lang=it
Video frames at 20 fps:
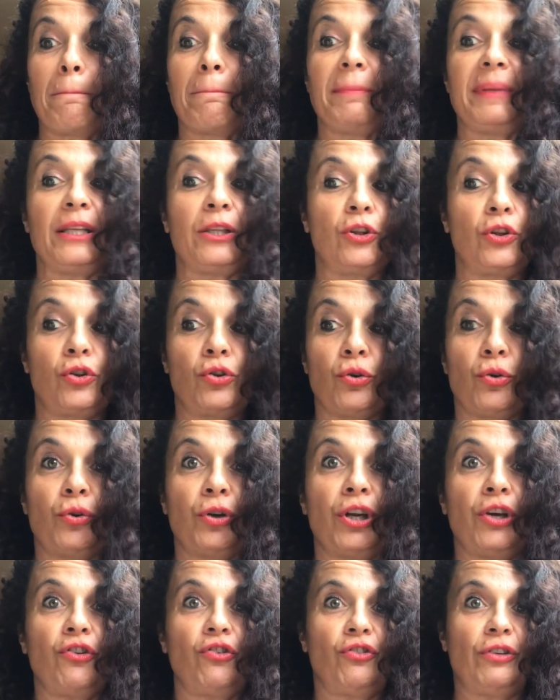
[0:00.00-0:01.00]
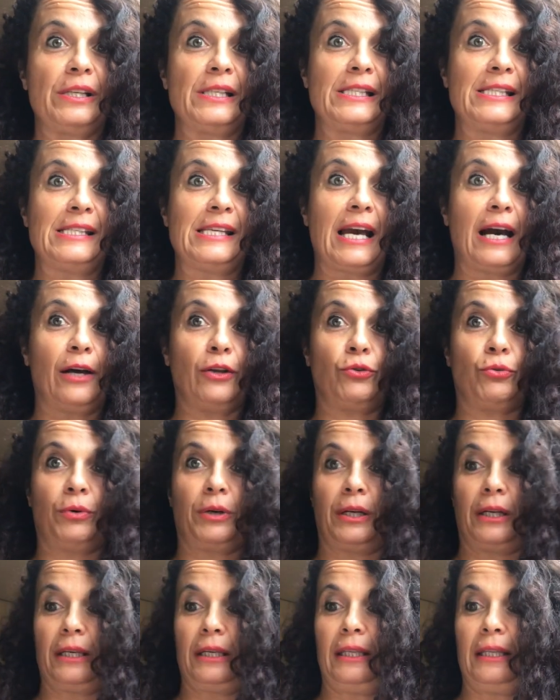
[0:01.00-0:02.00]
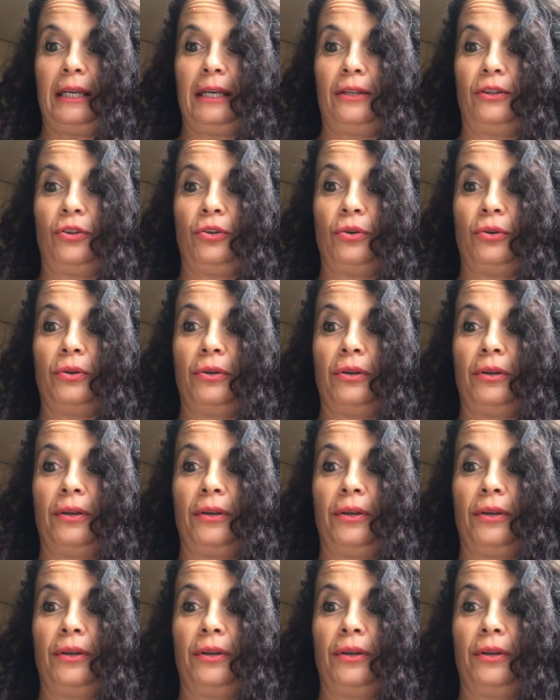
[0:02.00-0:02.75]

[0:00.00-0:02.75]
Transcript: pittore, scienziato, architetto.